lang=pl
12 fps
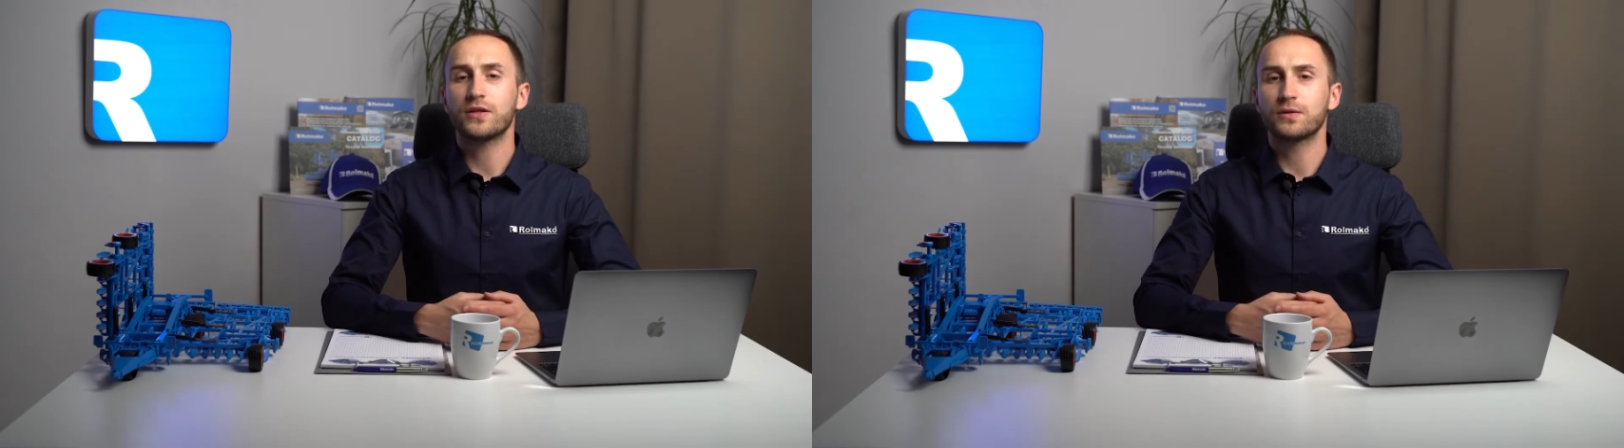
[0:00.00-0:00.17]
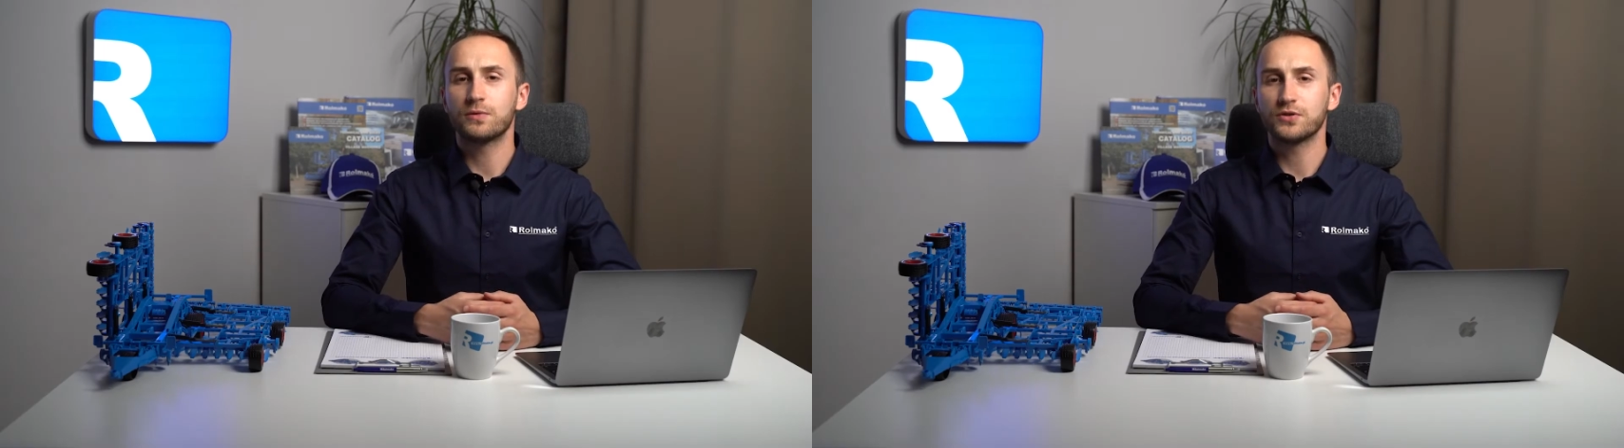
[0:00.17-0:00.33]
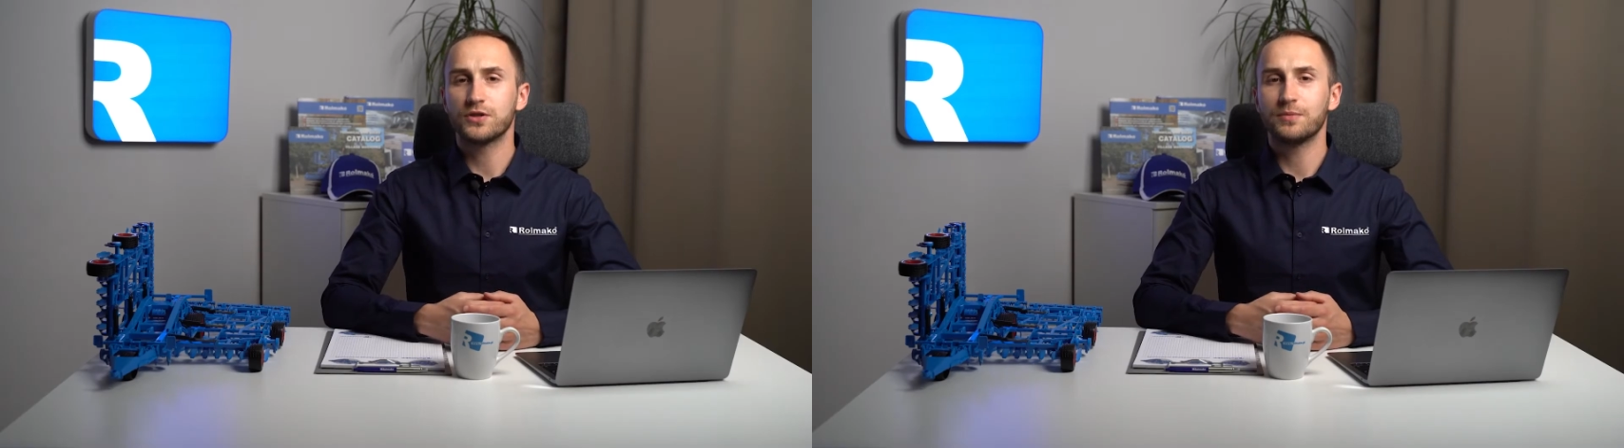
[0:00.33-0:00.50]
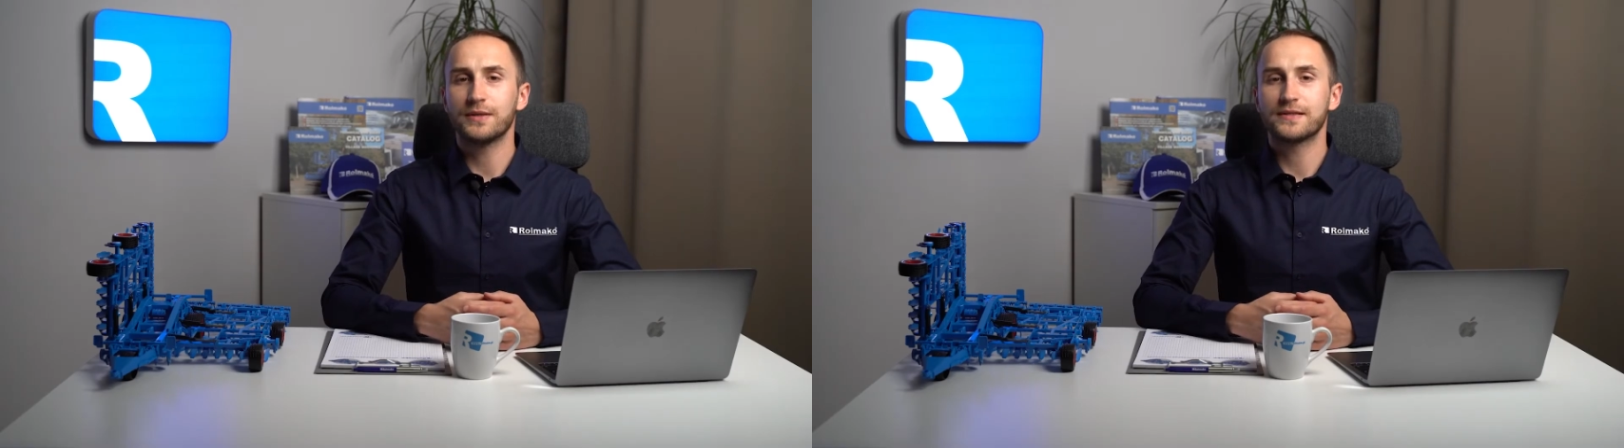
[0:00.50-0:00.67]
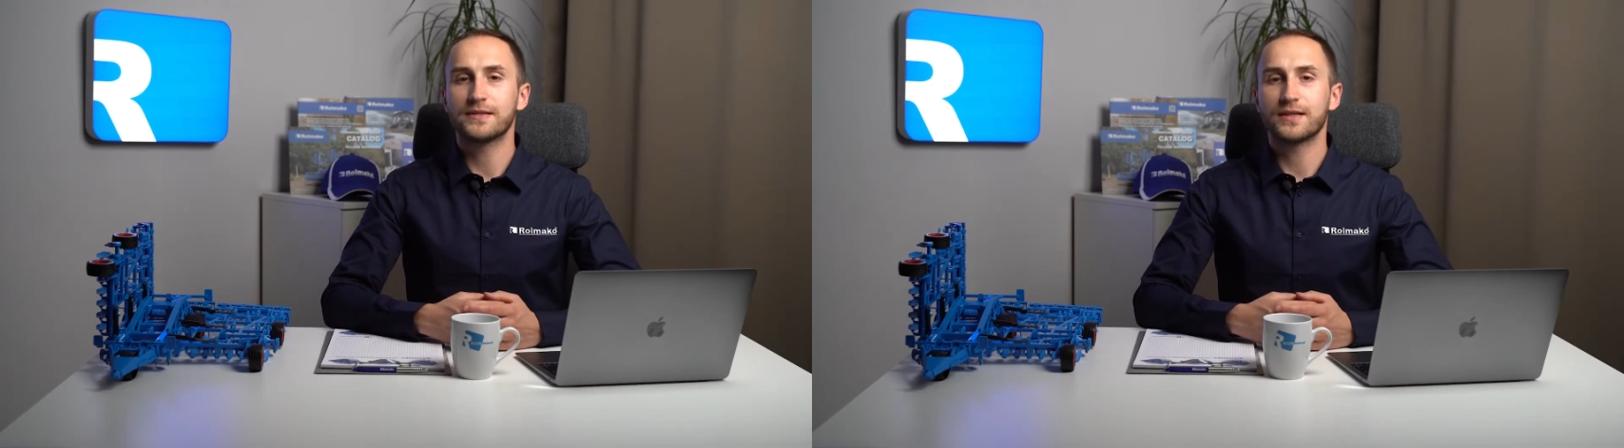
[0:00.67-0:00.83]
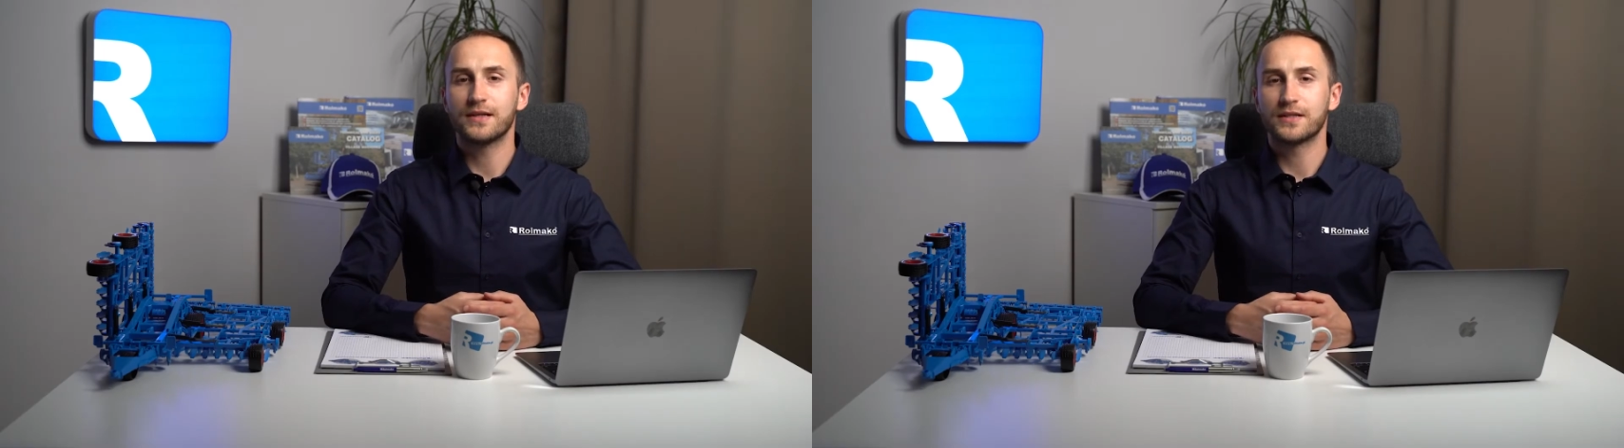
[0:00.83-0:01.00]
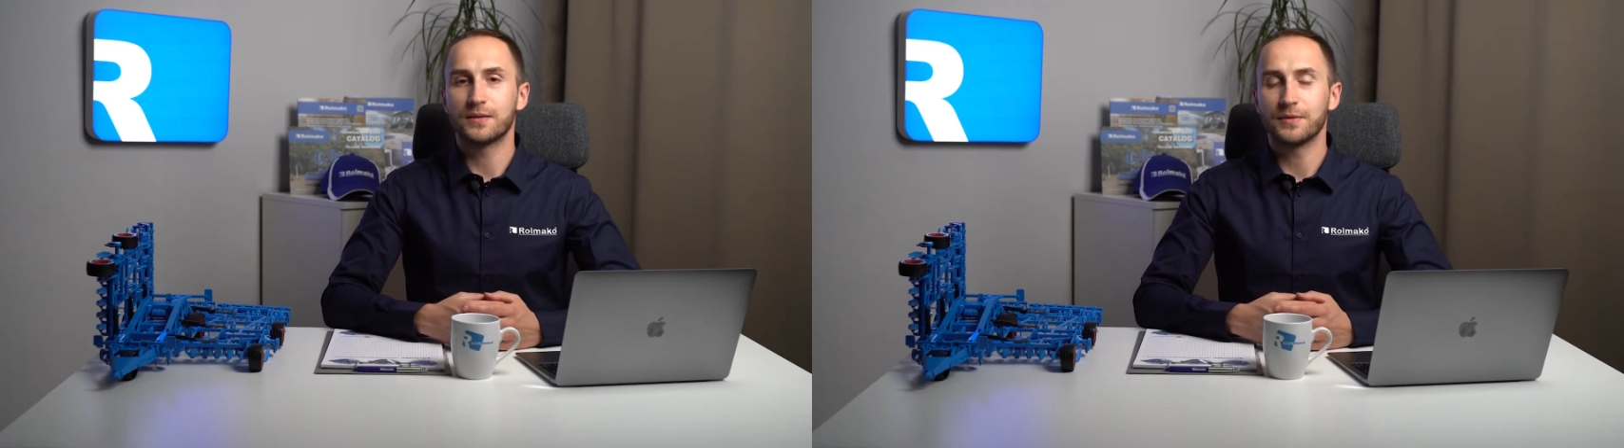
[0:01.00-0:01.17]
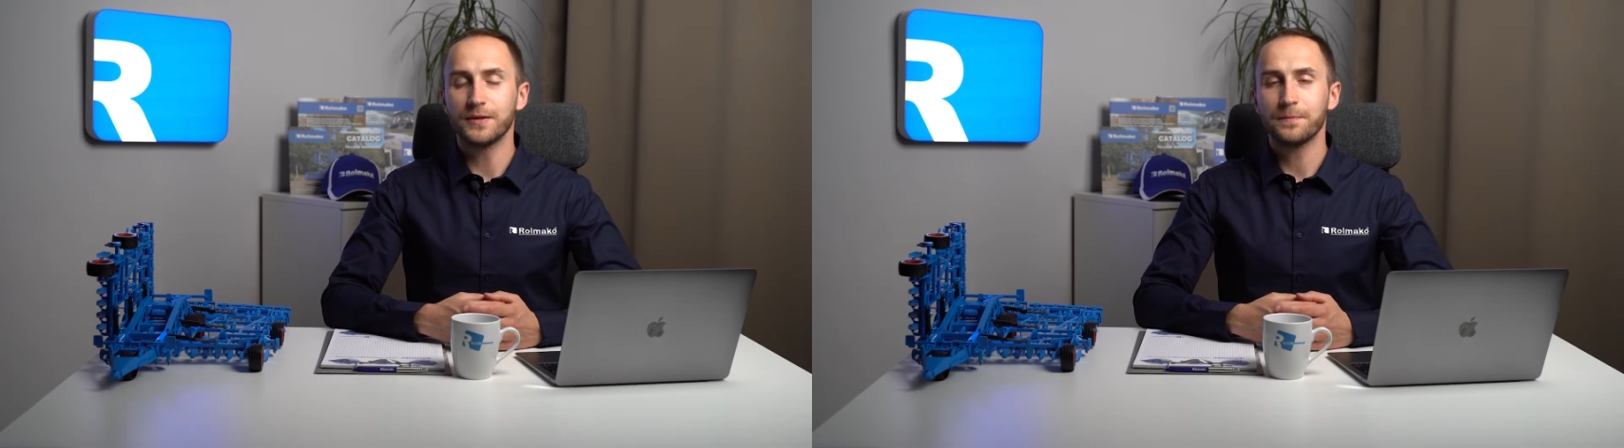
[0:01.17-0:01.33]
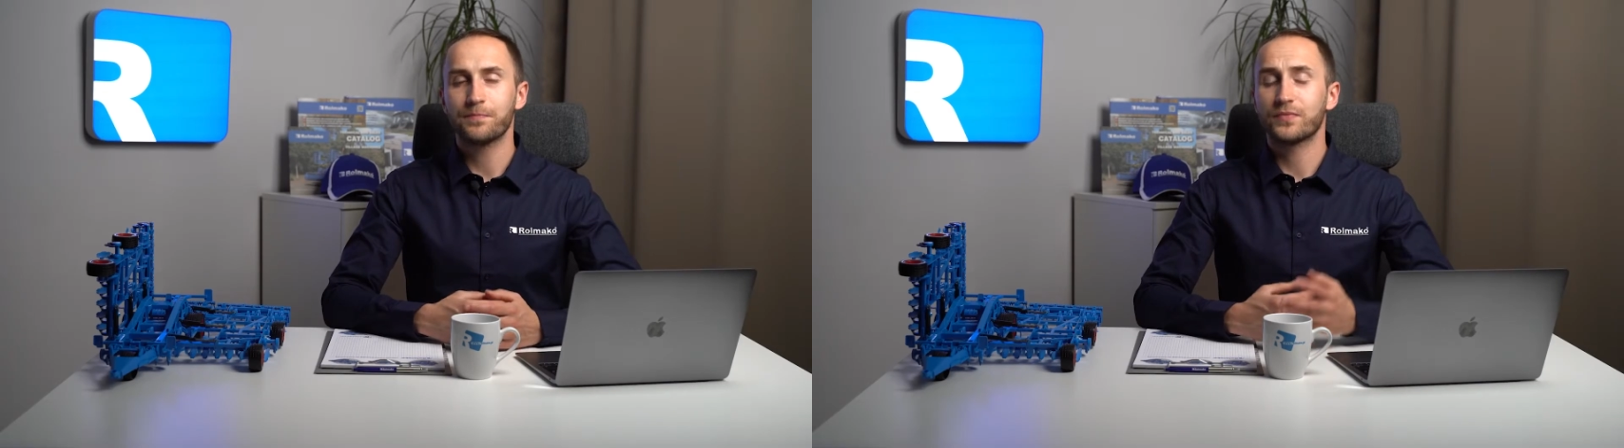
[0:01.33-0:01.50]
odległości między
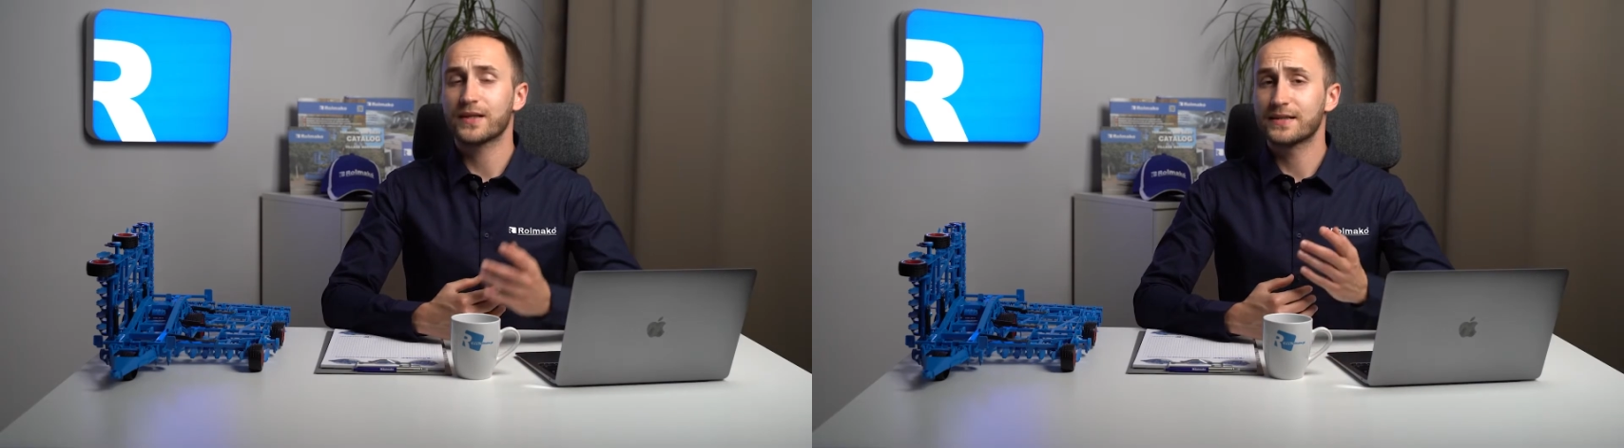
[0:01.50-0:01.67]
talerzami